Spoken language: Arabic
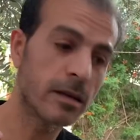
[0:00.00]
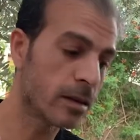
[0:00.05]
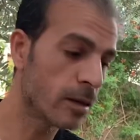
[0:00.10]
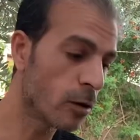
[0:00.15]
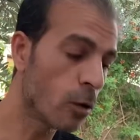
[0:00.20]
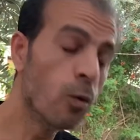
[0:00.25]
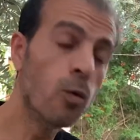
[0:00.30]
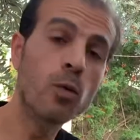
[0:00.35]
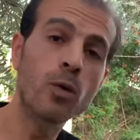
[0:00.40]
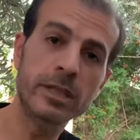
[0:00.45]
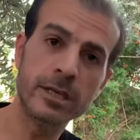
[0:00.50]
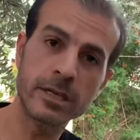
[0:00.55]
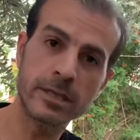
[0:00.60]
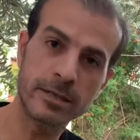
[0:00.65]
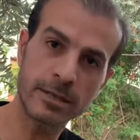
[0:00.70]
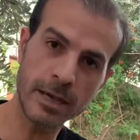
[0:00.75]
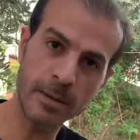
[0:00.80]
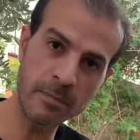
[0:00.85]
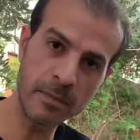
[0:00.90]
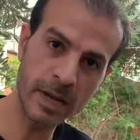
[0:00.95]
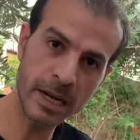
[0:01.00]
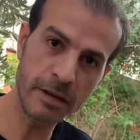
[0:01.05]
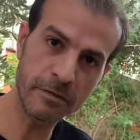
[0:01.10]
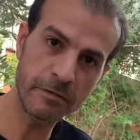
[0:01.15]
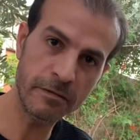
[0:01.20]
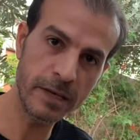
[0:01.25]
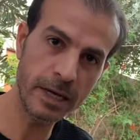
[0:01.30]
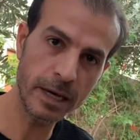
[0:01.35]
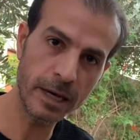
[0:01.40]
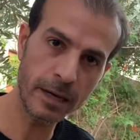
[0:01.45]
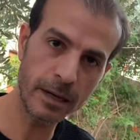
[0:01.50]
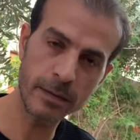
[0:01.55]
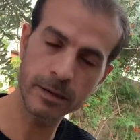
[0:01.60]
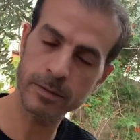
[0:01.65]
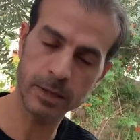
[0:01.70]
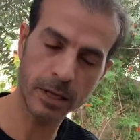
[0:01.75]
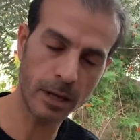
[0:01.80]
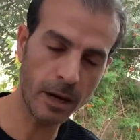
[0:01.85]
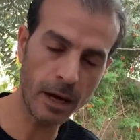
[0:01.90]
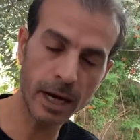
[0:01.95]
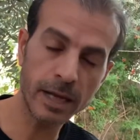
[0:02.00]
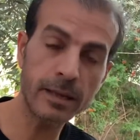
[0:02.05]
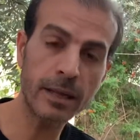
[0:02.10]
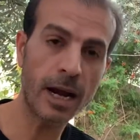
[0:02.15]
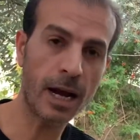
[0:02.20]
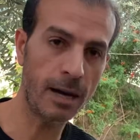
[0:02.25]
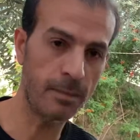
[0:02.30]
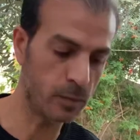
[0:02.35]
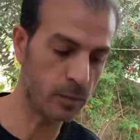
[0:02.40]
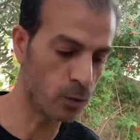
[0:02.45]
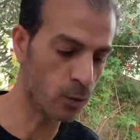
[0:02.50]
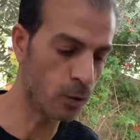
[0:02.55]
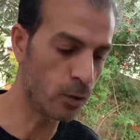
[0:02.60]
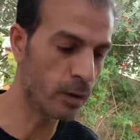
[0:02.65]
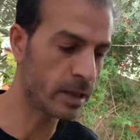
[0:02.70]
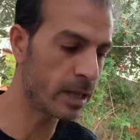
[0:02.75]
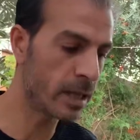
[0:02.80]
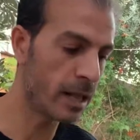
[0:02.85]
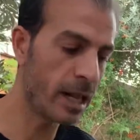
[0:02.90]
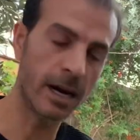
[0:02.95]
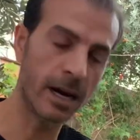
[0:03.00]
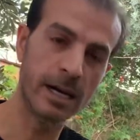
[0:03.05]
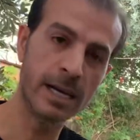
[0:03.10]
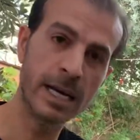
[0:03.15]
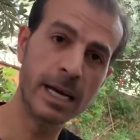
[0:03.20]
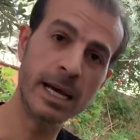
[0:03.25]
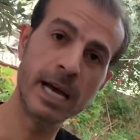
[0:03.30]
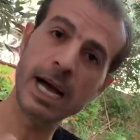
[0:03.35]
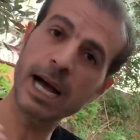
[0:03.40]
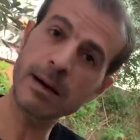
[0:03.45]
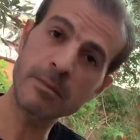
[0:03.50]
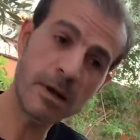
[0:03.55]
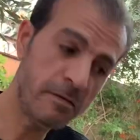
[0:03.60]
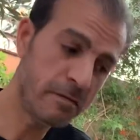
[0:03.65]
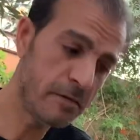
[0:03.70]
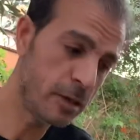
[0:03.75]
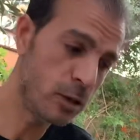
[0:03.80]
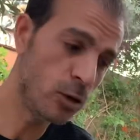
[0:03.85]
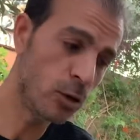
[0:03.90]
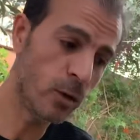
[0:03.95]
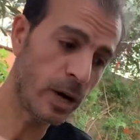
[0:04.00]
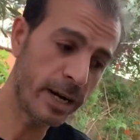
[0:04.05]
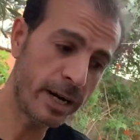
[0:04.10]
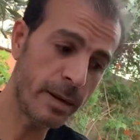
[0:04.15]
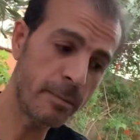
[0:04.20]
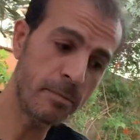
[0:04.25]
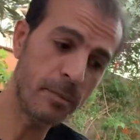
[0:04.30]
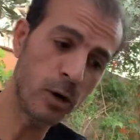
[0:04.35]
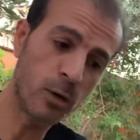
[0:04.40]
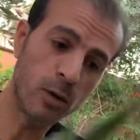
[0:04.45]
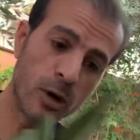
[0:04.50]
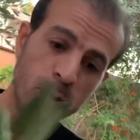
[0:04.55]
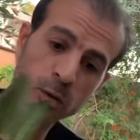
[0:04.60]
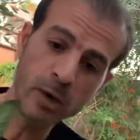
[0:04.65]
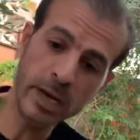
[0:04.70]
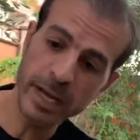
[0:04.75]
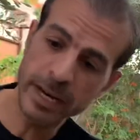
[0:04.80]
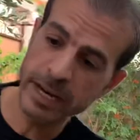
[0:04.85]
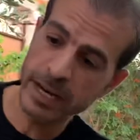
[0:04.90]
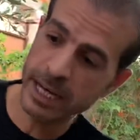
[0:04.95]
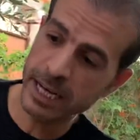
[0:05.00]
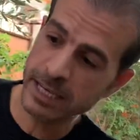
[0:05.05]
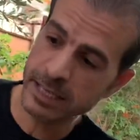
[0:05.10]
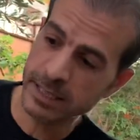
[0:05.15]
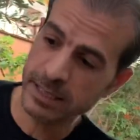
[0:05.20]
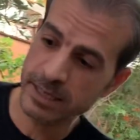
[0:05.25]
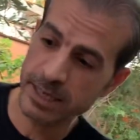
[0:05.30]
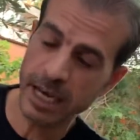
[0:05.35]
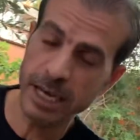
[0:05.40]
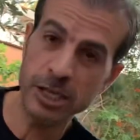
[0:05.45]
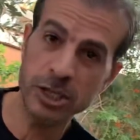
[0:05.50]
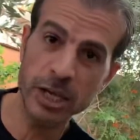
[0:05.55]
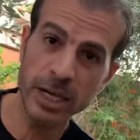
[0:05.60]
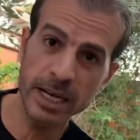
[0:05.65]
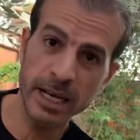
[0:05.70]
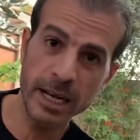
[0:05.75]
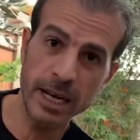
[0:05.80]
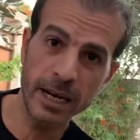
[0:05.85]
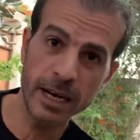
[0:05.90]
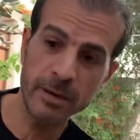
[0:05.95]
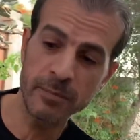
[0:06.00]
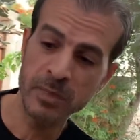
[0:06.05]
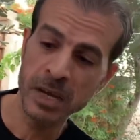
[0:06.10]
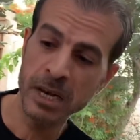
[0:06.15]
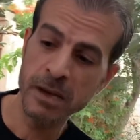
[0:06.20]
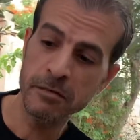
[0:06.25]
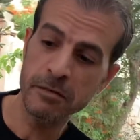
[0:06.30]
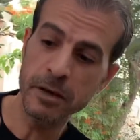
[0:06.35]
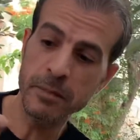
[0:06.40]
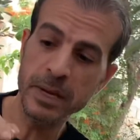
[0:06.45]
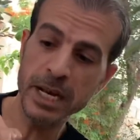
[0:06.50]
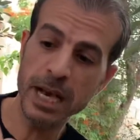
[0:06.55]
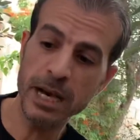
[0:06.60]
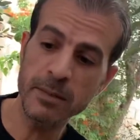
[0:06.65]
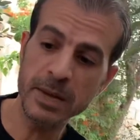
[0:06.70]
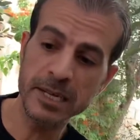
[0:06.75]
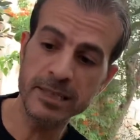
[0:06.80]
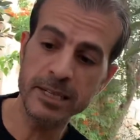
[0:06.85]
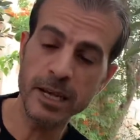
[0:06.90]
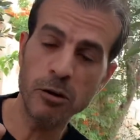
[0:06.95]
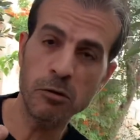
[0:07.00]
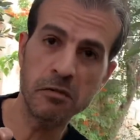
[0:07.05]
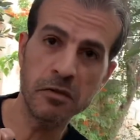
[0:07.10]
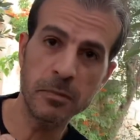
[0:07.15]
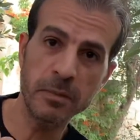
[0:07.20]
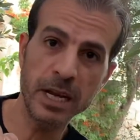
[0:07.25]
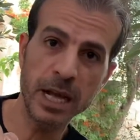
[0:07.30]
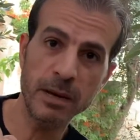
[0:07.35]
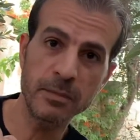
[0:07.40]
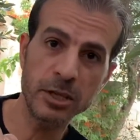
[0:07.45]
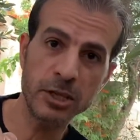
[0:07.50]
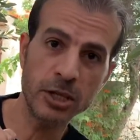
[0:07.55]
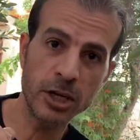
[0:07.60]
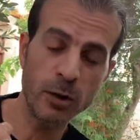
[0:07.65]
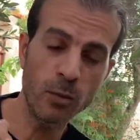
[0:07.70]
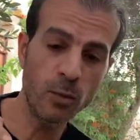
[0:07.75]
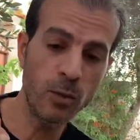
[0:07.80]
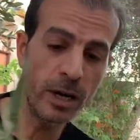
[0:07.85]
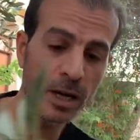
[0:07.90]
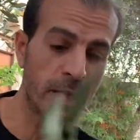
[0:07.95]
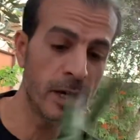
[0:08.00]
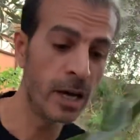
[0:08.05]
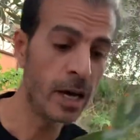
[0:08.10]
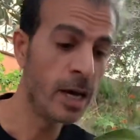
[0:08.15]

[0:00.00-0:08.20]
قوة السم اللي فيها بصراحة اترعبت وقلت لا أعمل فيديو أنبه وأقول للناس أهي شكلها في منها ملساء وفي منها بتشوك